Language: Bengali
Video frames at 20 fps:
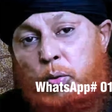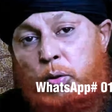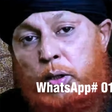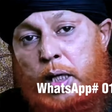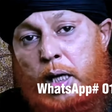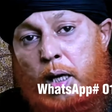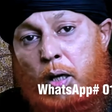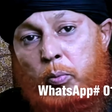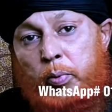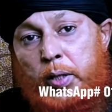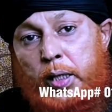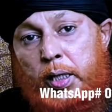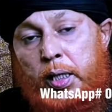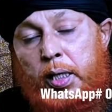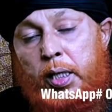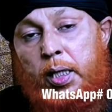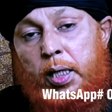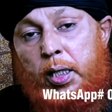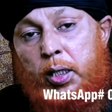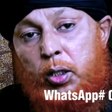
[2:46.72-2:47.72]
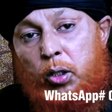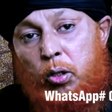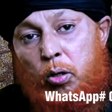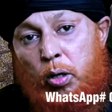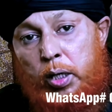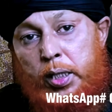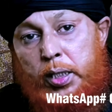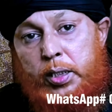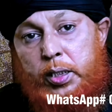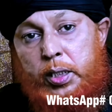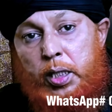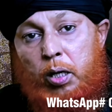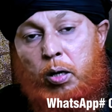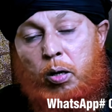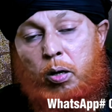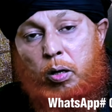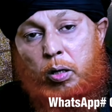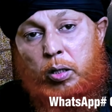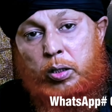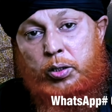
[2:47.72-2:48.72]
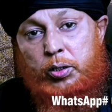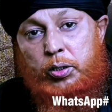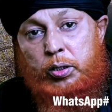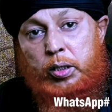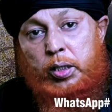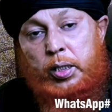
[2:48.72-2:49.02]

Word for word: সৌদি আরবে নয় জিল হজ